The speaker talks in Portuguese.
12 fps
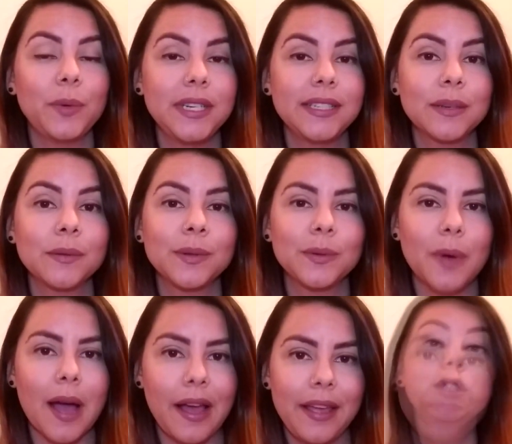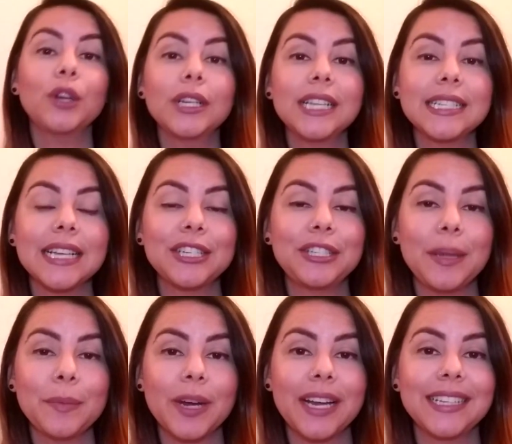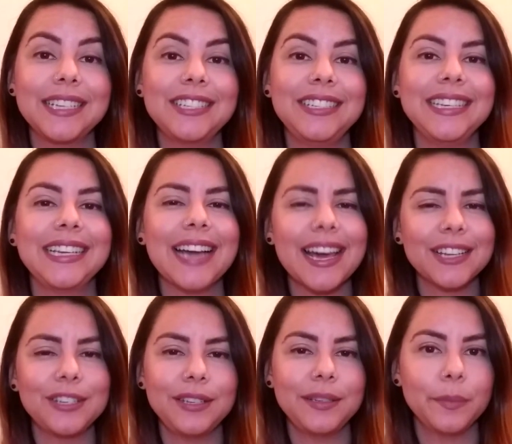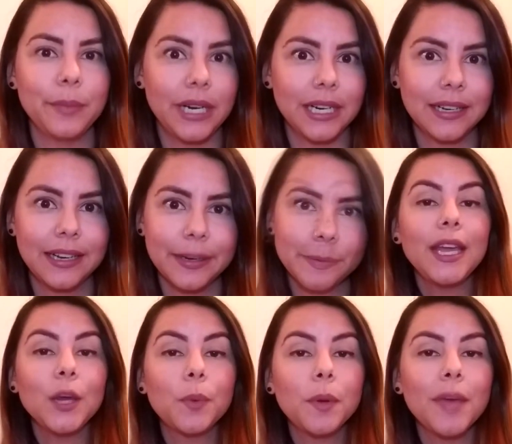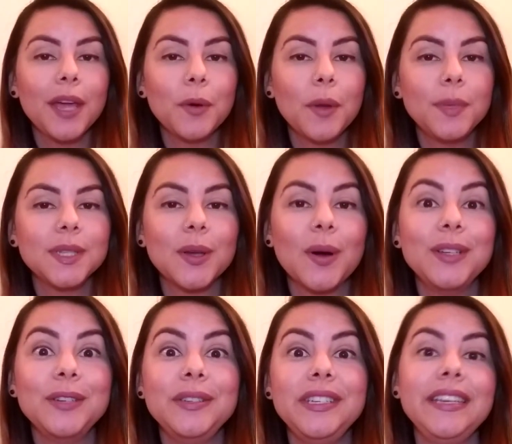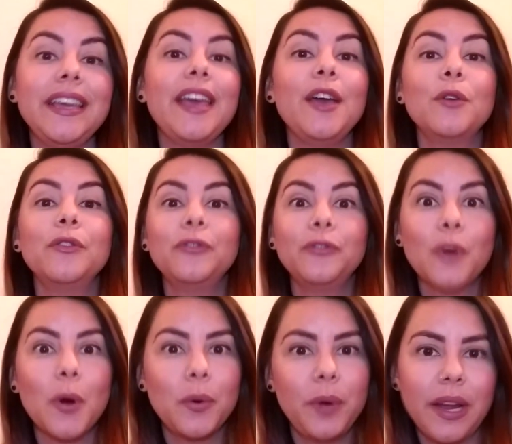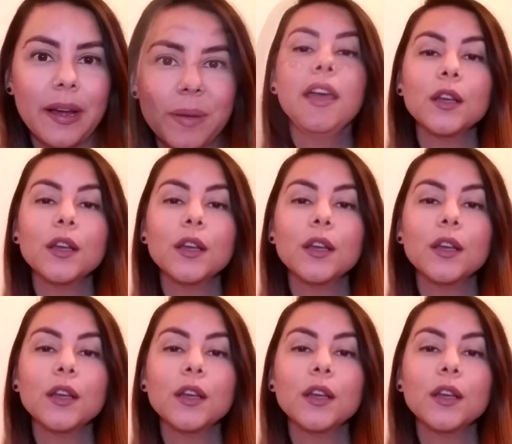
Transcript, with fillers: Reasons Why, todas as temporadas de Cara Gente Branca e o primeiro episódio de Euphoria.